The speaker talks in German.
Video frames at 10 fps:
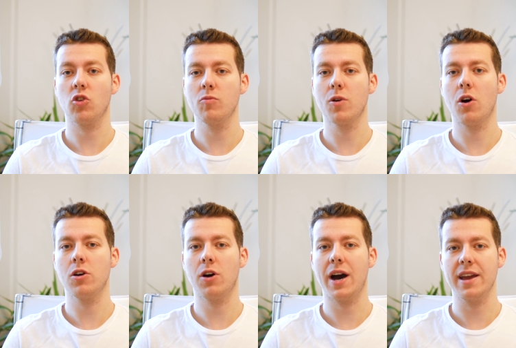über
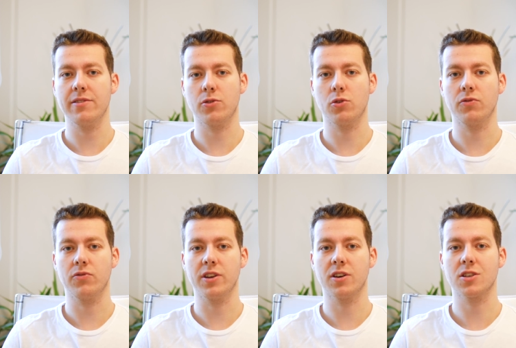euer iPhone
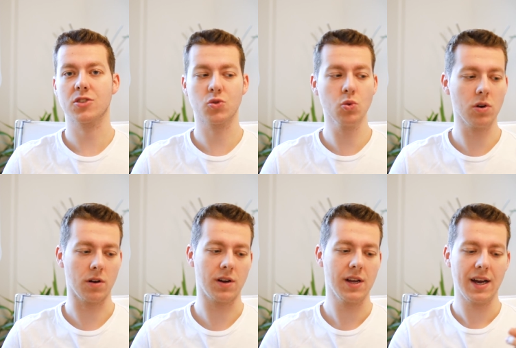wieder
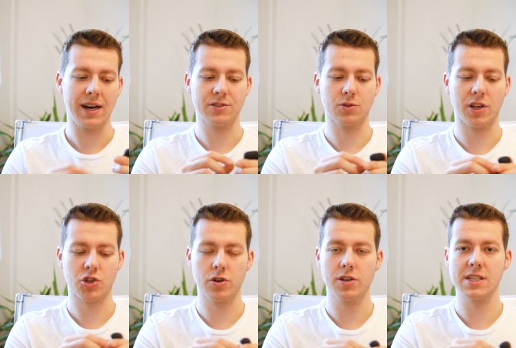suchen. Also das
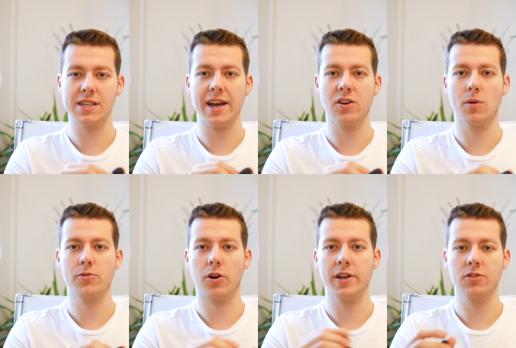Schöne ist, ein
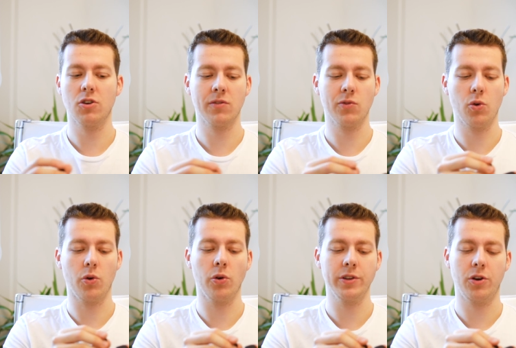Kopfhörer liegt irgendwo
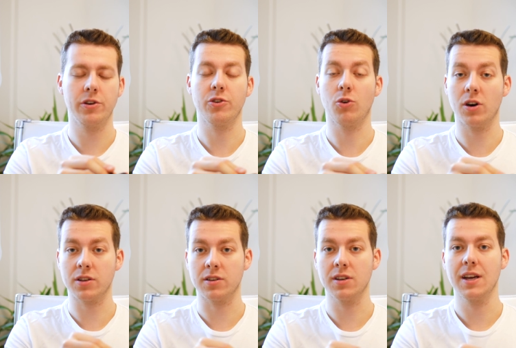und ihr könnt die
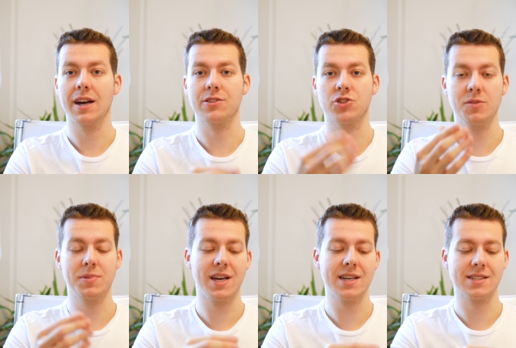orten. Also
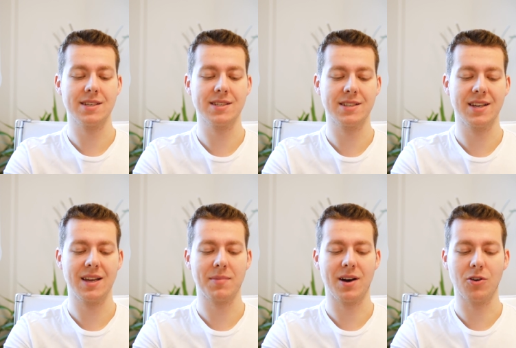GPS ist hier
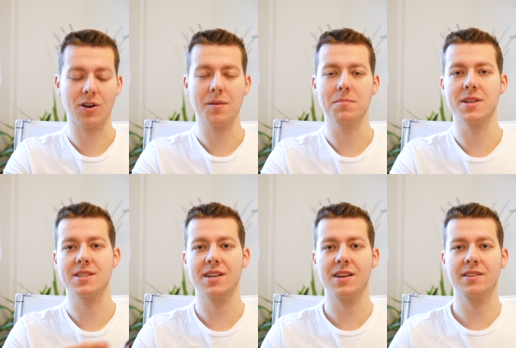eben auch mit
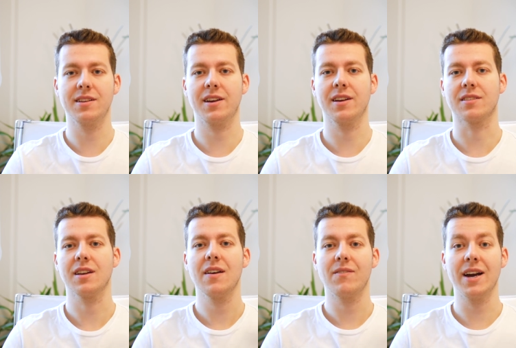integriert.
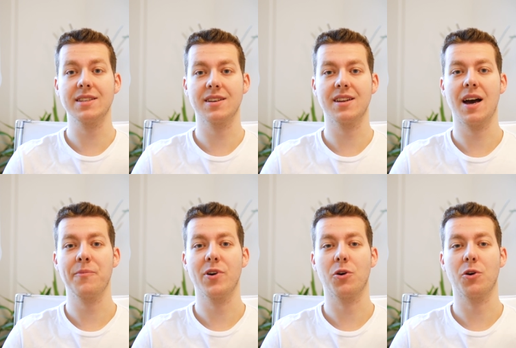Weiterhin haben wir